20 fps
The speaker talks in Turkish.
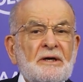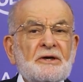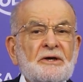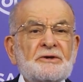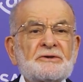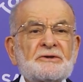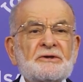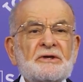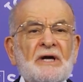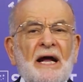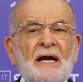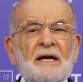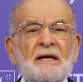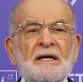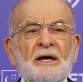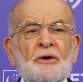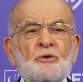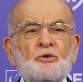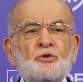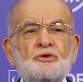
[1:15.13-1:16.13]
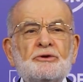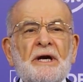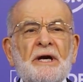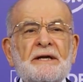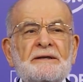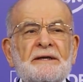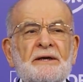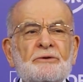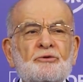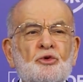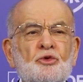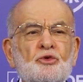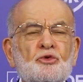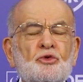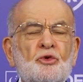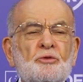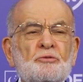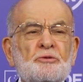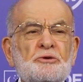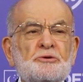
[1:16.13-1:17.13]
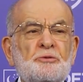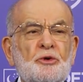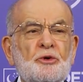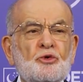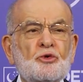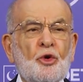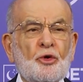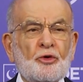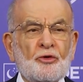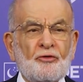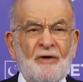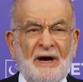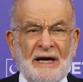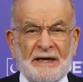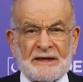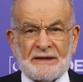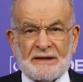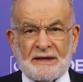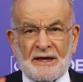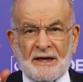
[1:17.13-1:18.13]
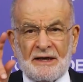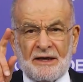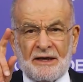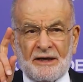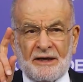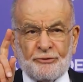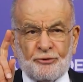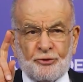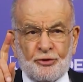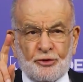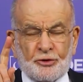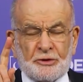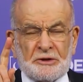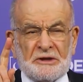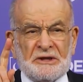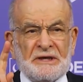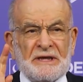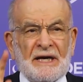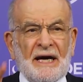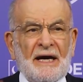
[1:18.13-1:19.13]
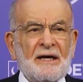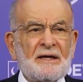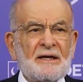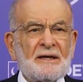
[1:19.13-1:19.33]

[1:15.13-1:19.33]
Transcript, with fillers: ısrarla üzerinde durduğumuz bir konu var. Türkiye,